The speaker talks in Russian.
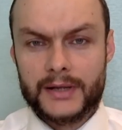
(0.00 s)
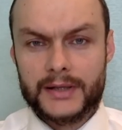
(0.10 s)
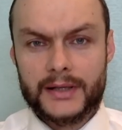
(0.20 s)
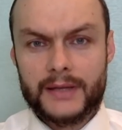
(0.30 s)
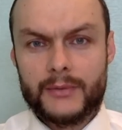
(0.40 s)
и
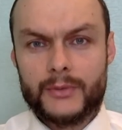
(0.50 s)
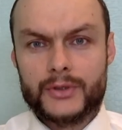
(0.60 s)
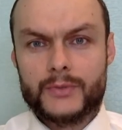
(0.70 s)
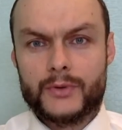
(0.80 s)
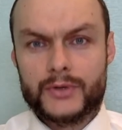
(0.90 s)
тогда мы
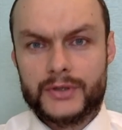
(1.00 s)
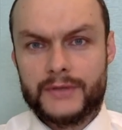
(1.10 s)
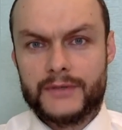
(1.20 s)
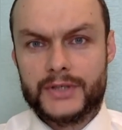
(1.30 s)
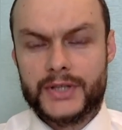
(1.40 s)
можем тоже не
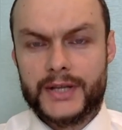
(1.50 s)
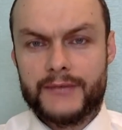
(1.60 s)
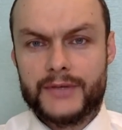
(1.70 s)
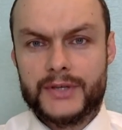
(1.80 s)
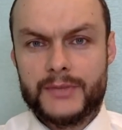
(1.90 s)
выжидать
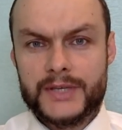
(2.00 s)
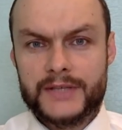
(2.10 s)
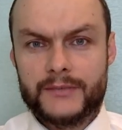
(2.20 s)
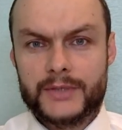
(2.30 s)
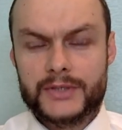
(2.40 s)
8
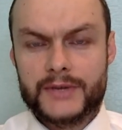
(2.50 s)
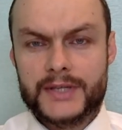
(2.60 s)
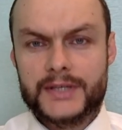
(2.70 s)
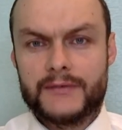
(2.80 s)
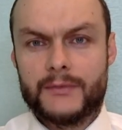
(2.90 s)
месяцев проживания
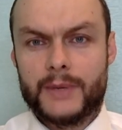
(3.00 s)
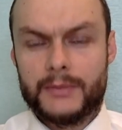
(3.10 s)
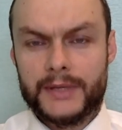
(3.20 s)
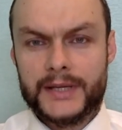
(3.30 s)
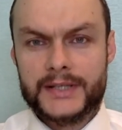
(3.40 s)
с РВП и
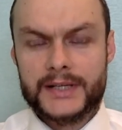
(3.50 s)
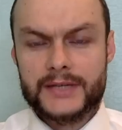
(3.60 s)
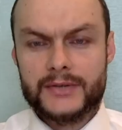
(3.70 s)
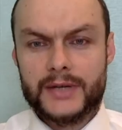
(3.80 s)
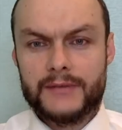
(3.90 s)
подать
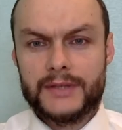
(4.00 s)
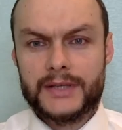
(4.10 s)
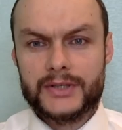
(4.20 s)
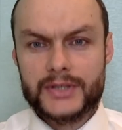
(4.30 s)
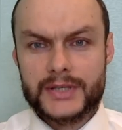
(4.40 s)
сразу на вид
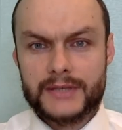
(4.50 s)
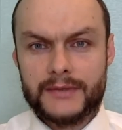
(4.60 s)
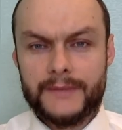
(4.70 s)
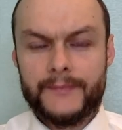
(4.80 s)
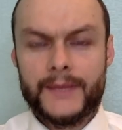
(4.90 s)
на жительство.